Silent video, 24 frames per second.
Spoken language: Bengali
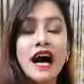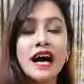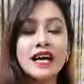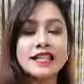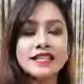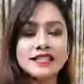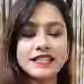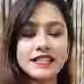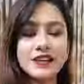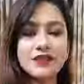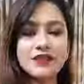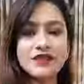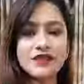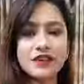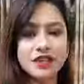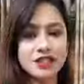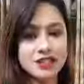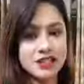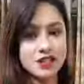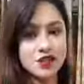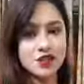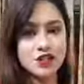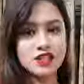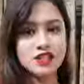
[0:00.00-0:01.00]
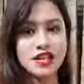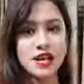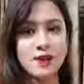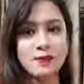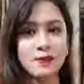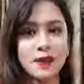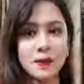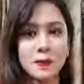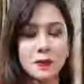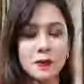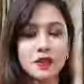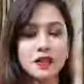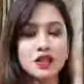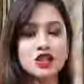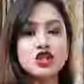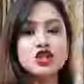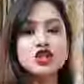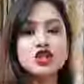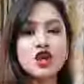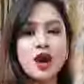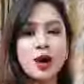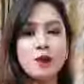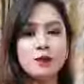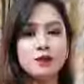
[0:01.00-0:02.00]
আজকে ফার্স্টে হচ্ছে আমি আপনাদের
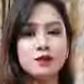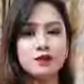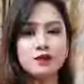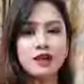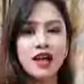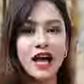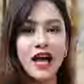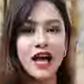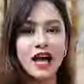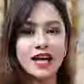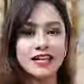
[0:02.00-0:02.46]
সবগুলো